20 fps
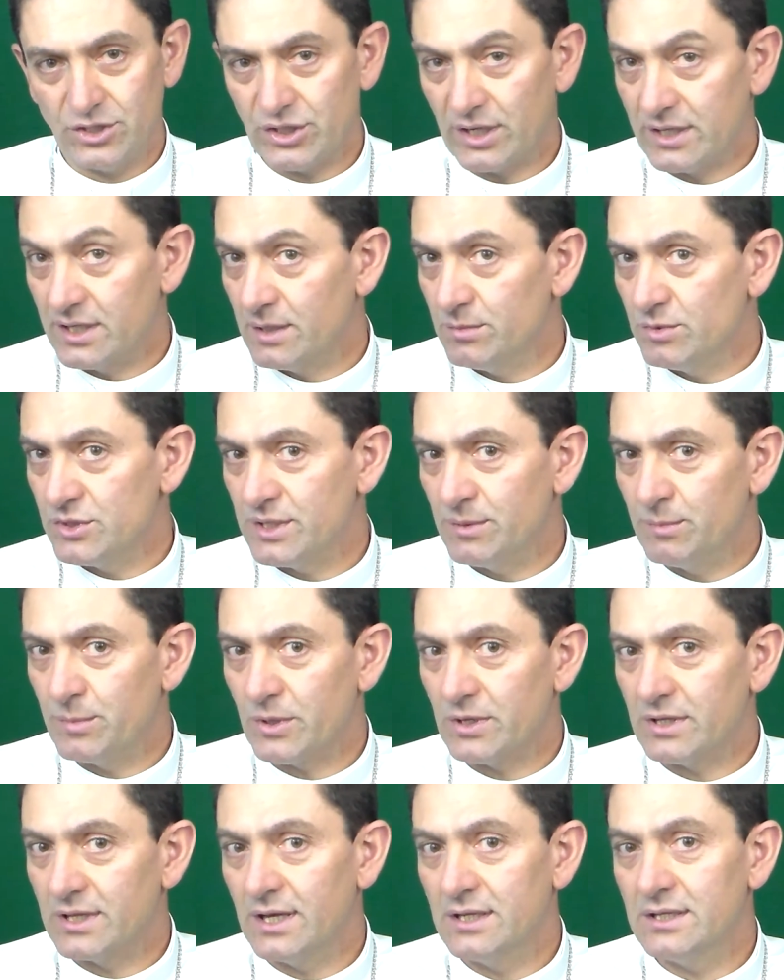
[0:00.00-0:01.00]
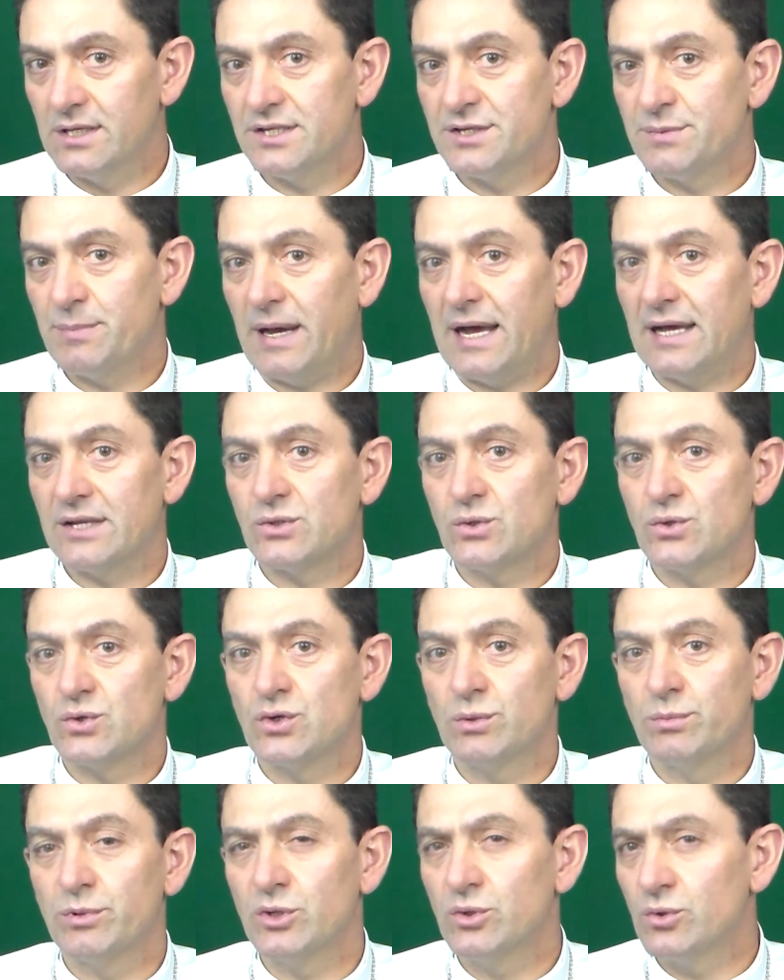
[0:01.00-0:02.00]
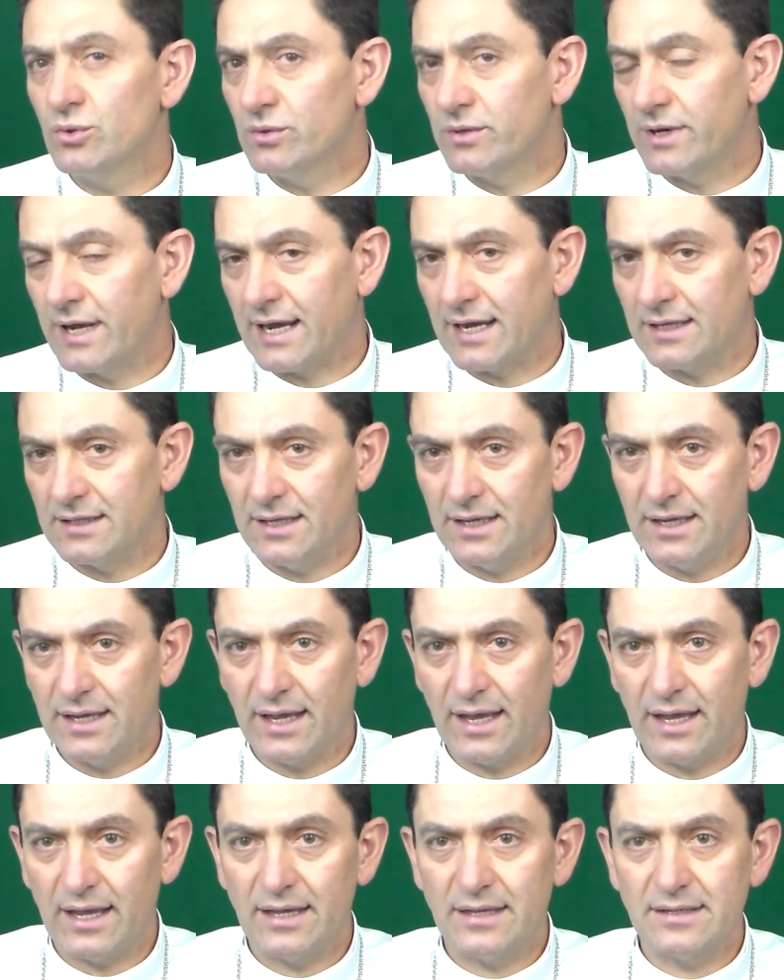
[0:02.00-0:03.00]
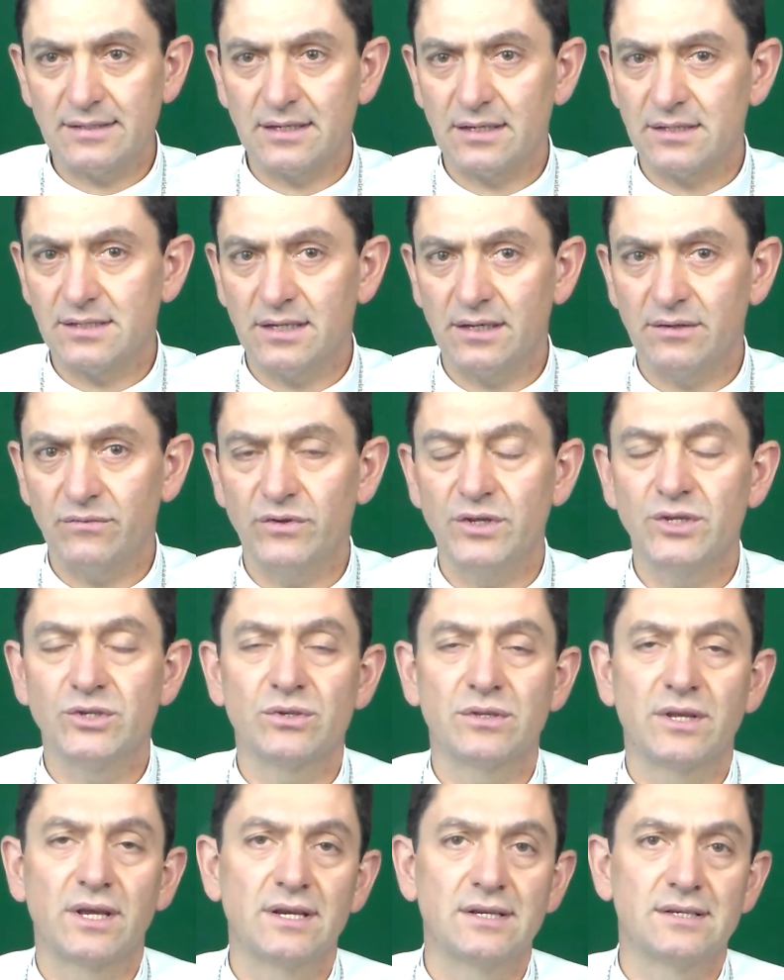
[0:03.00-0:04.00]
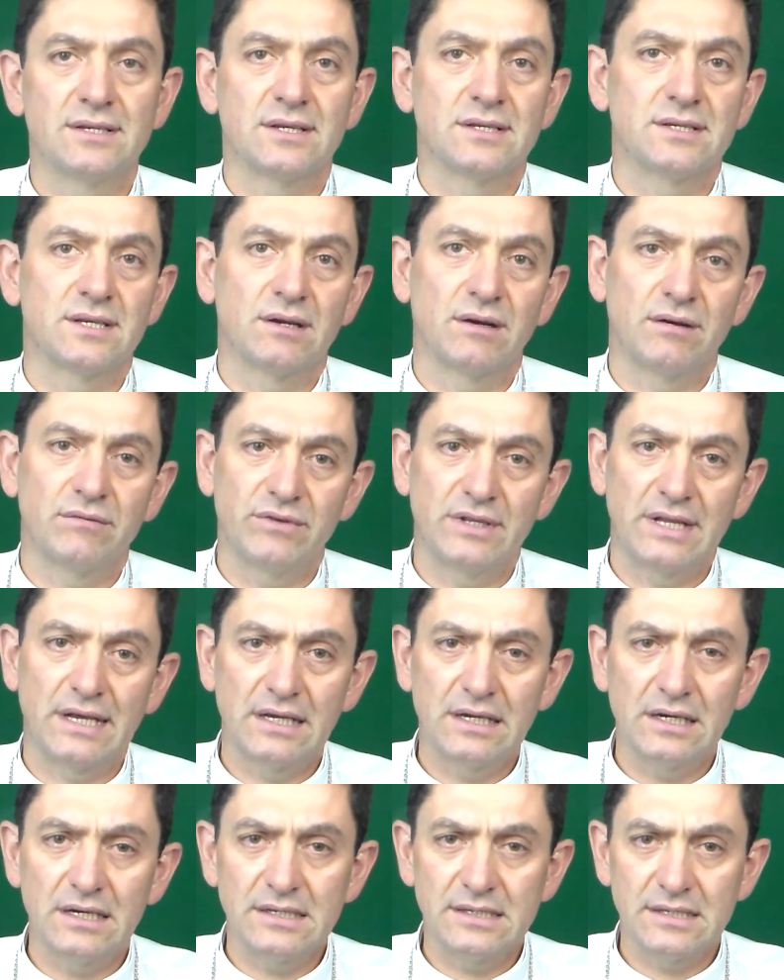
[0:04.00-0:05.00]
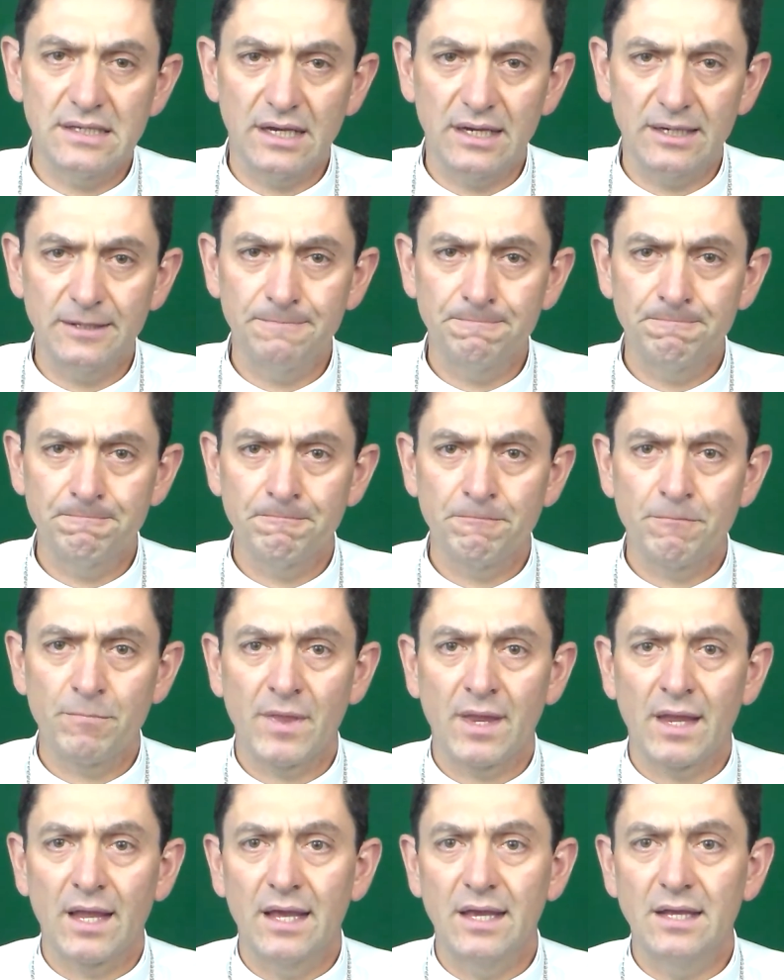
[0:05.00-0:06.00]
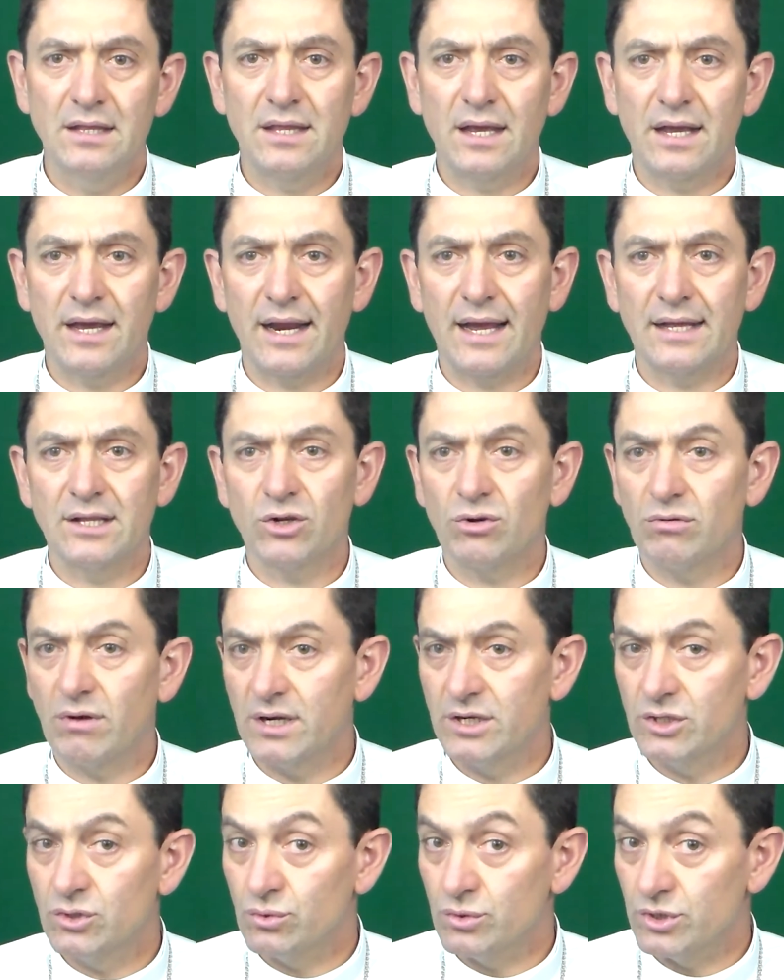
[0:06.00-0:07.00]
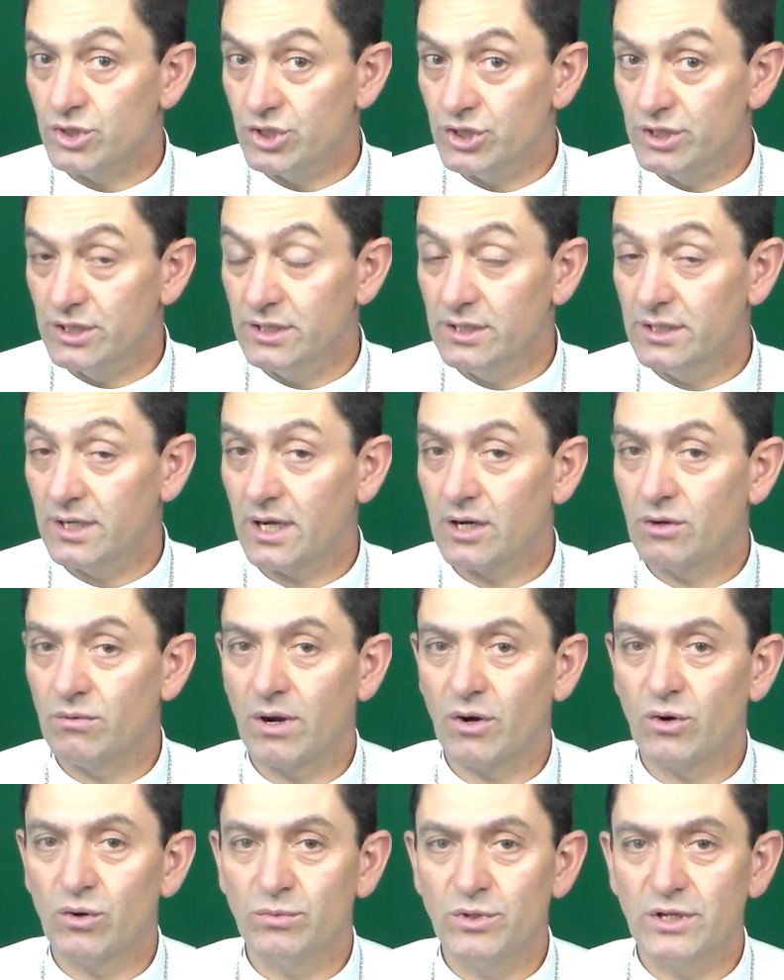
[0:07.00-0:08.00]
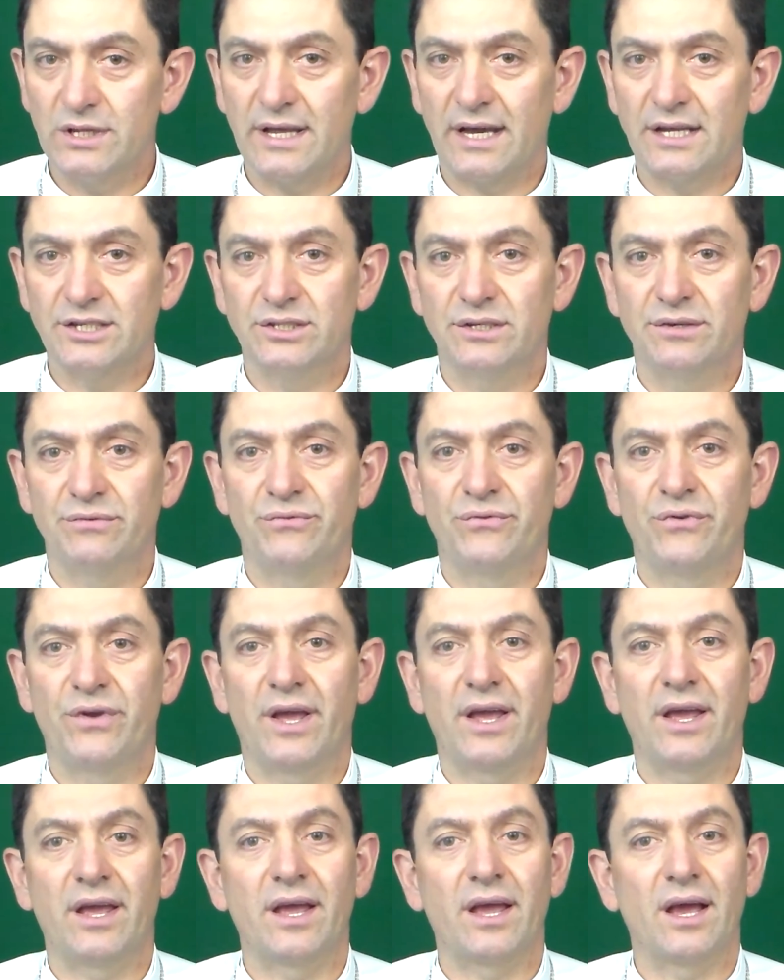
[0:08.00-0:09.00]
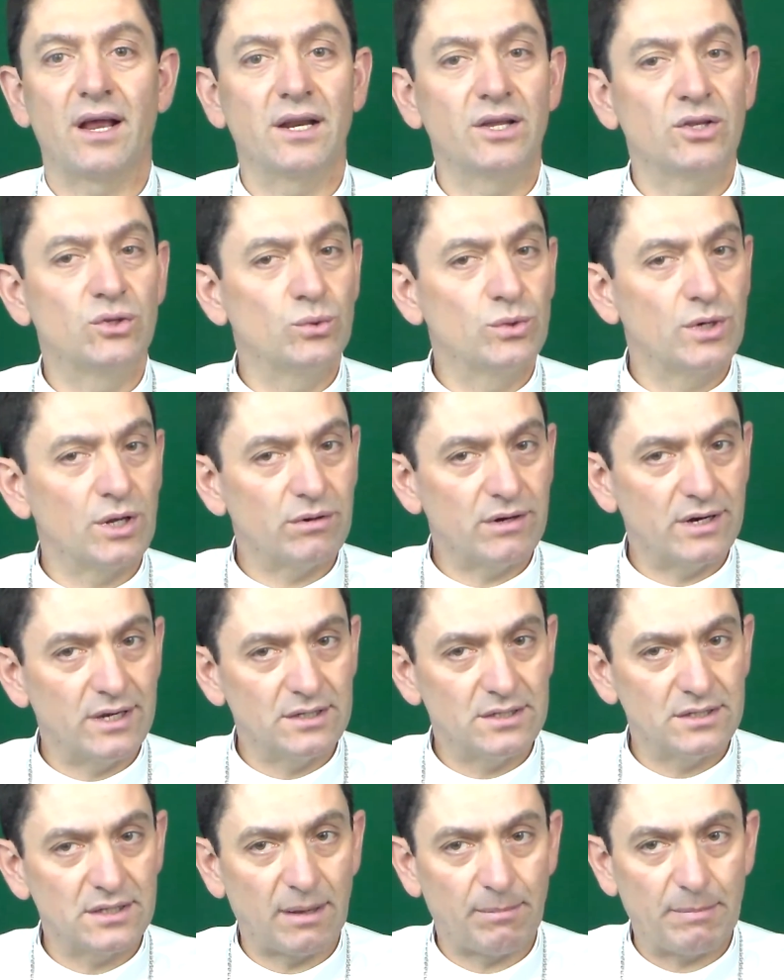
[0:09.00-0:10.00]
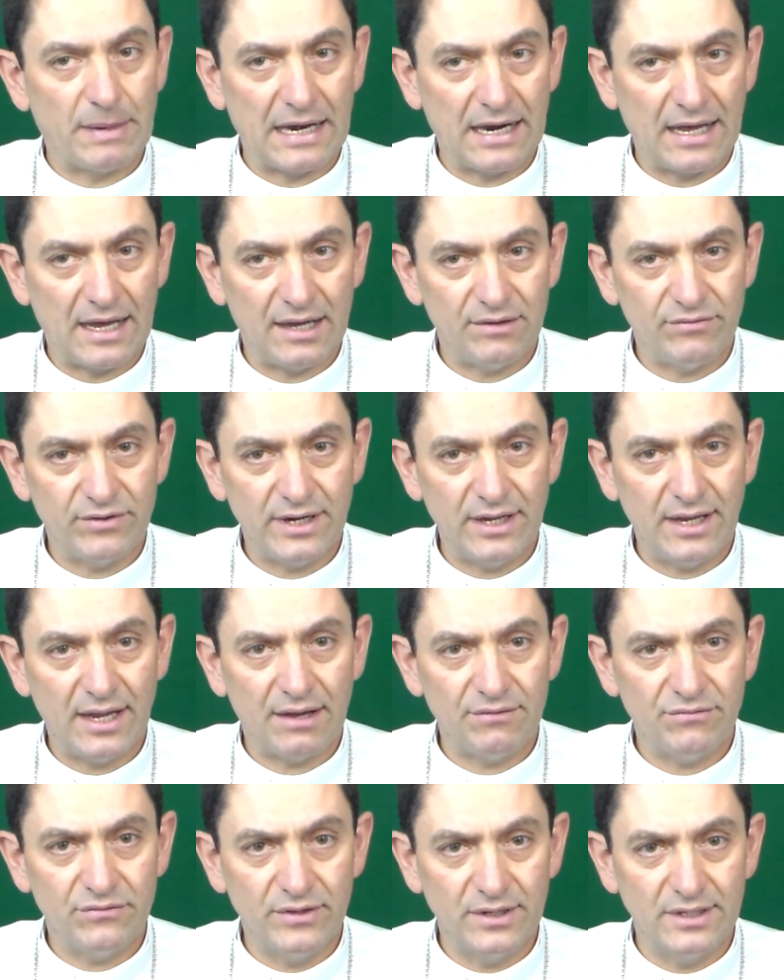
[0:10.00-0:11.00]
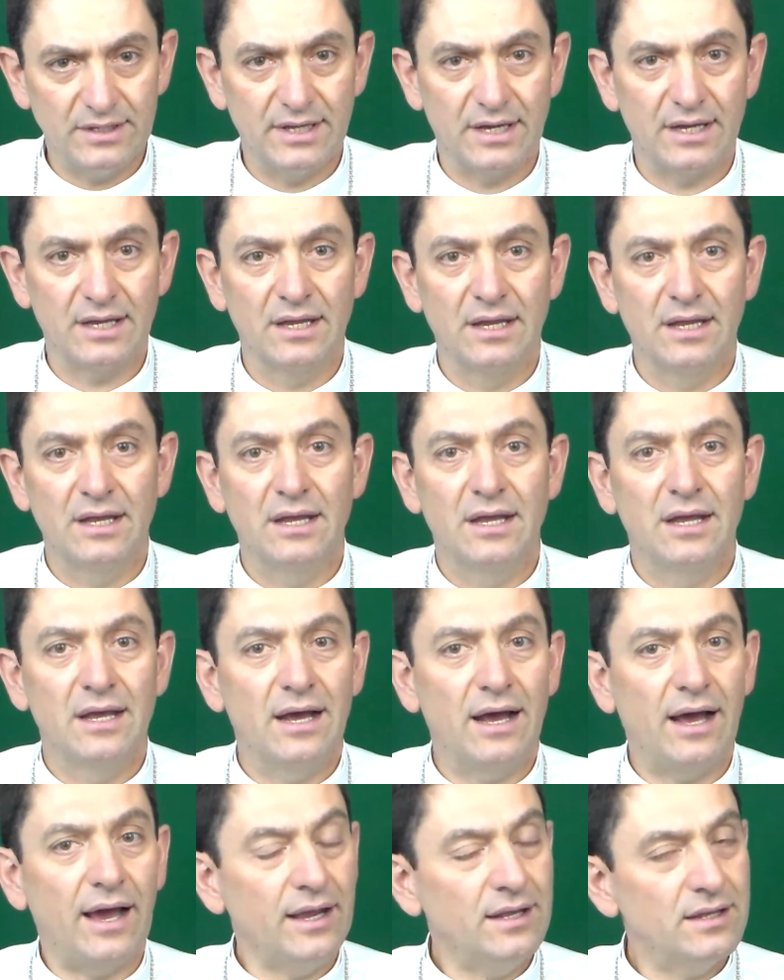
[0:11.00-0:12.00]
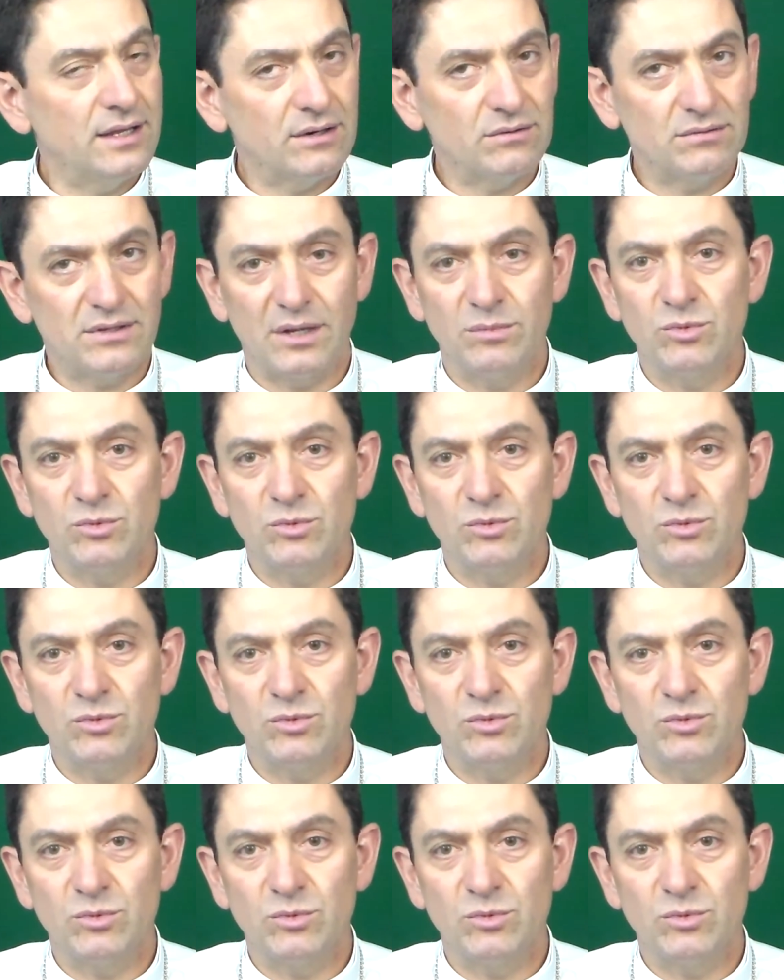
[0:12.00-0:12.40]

Já damos importantes passos, sobretudo na catequese, a serviço da iniciação à vida cristã, integrada com a liturgia, com a comunidade de fé, a leitura orante da palavra e a vida. Ainda não